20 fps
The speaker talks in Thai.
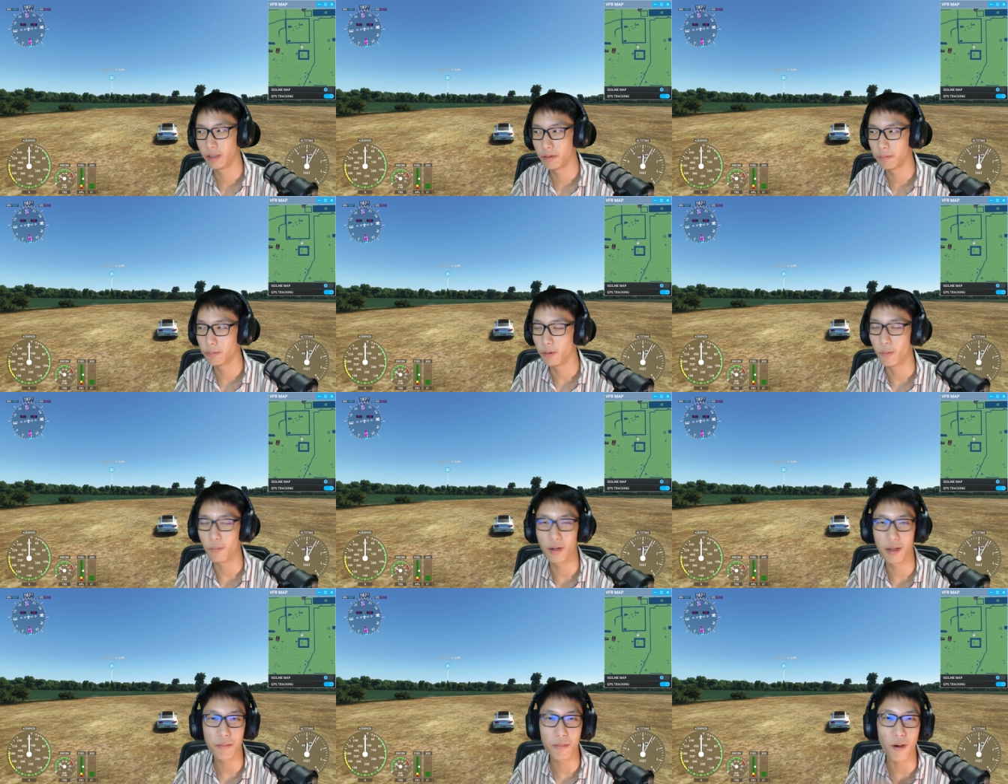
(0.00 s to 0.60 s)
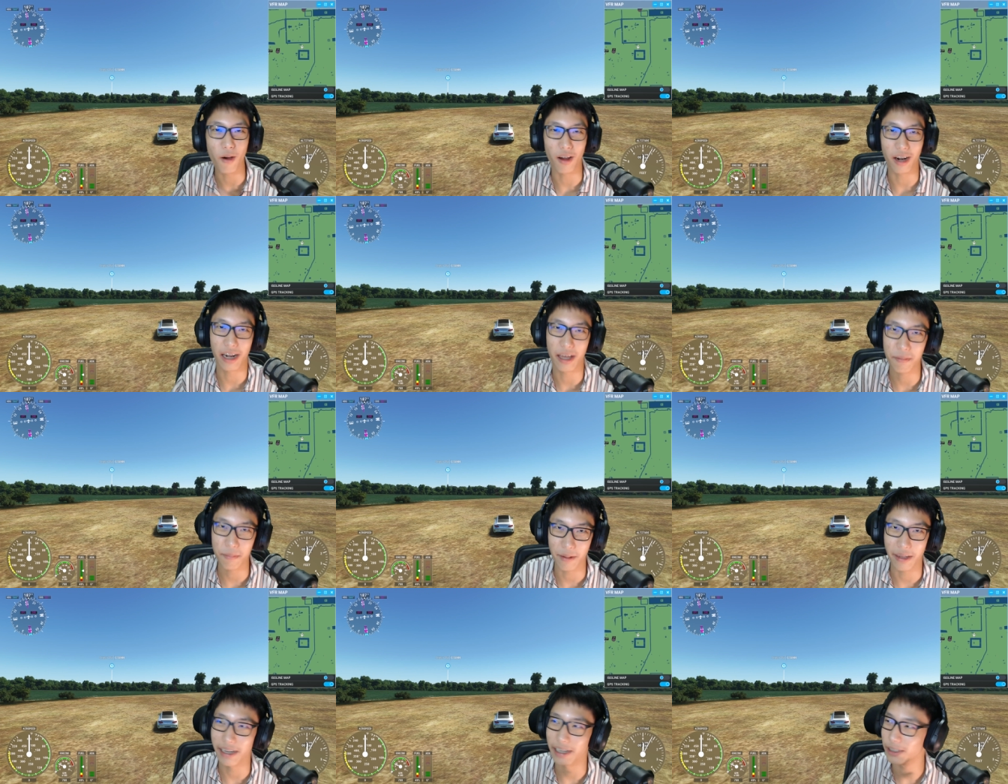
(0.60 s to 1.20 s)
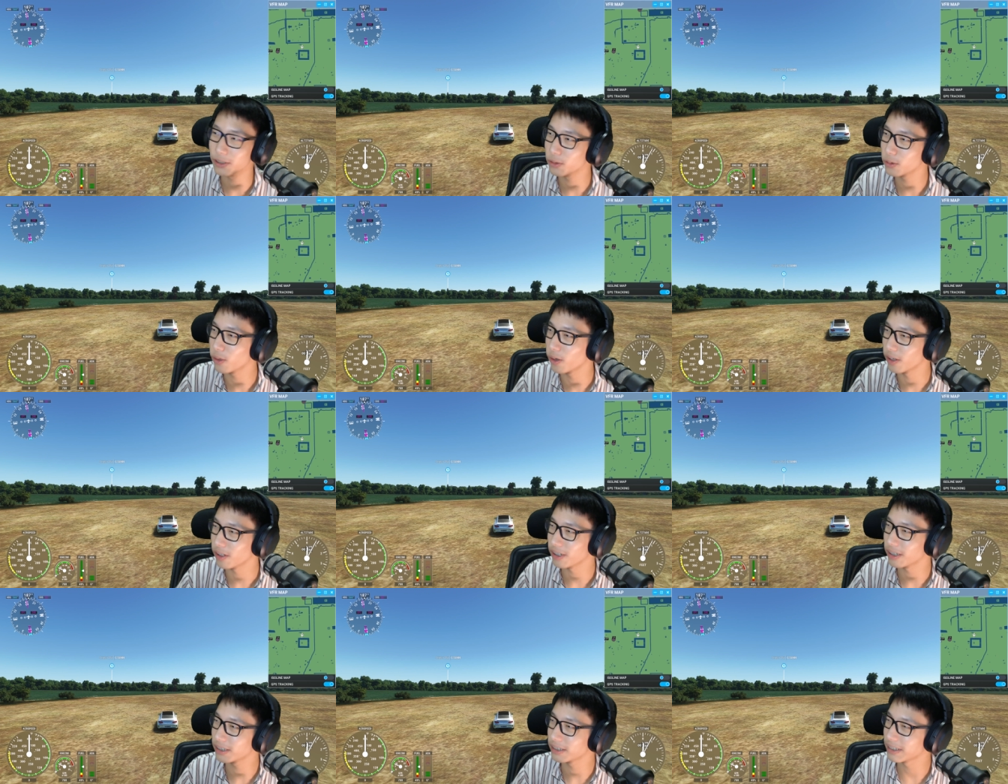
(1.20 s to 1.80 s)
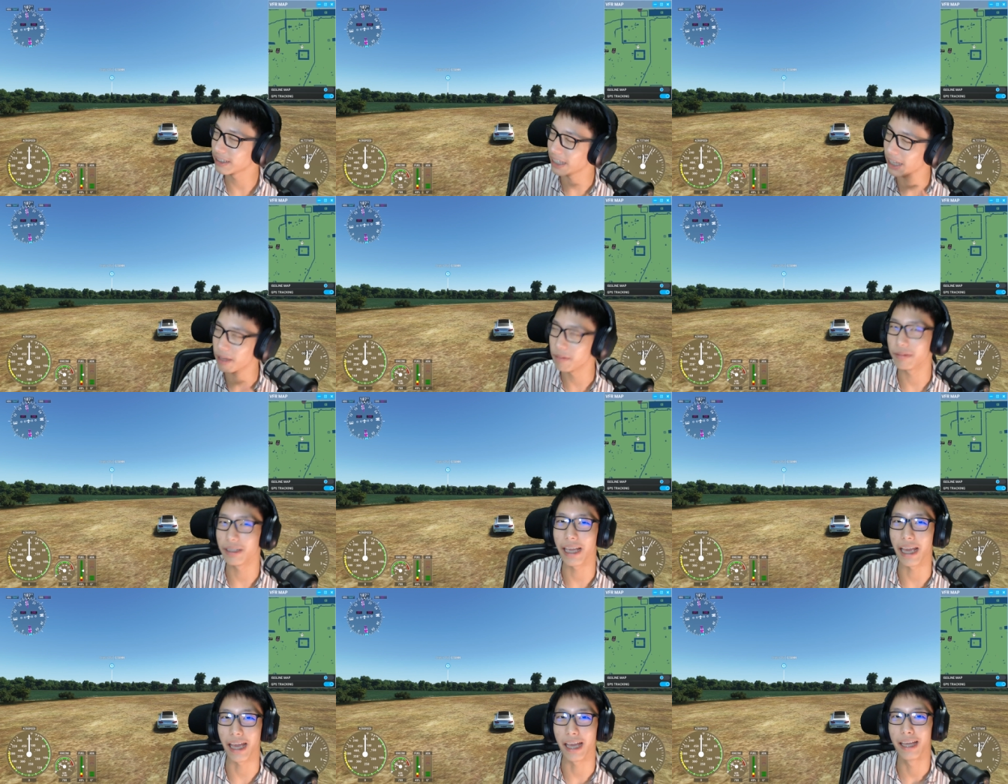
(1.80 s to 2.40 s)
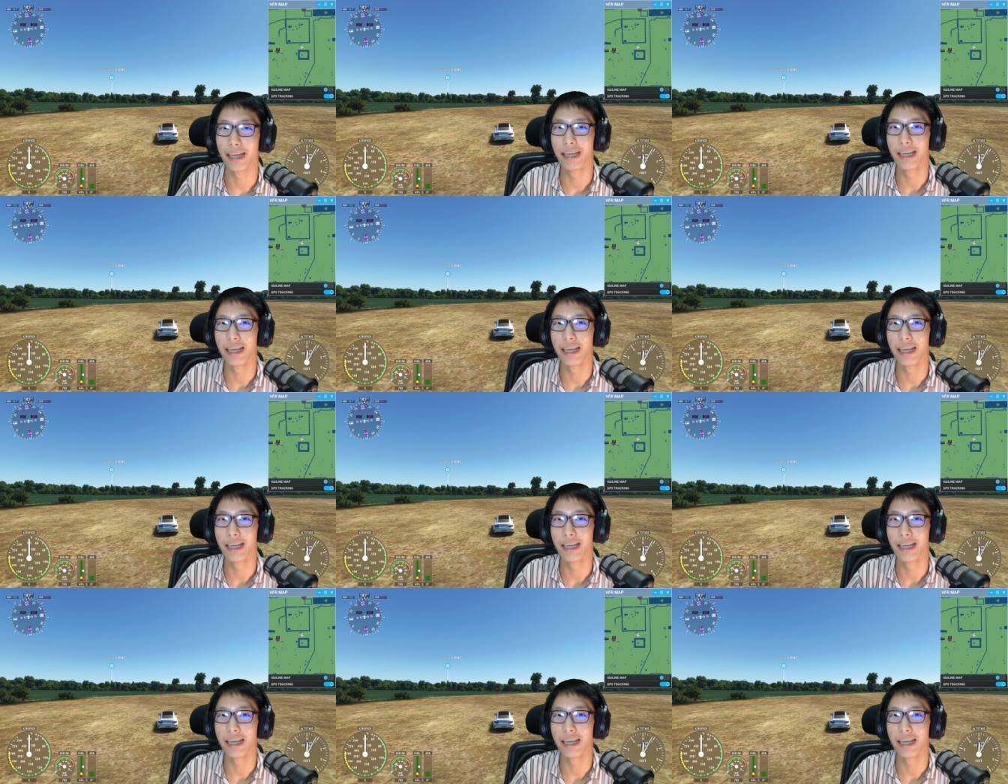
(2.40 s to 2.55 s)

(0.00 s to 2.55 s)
ผมลืมบอกอะไรไปนะทุกคนก็คือเกมเนี้ย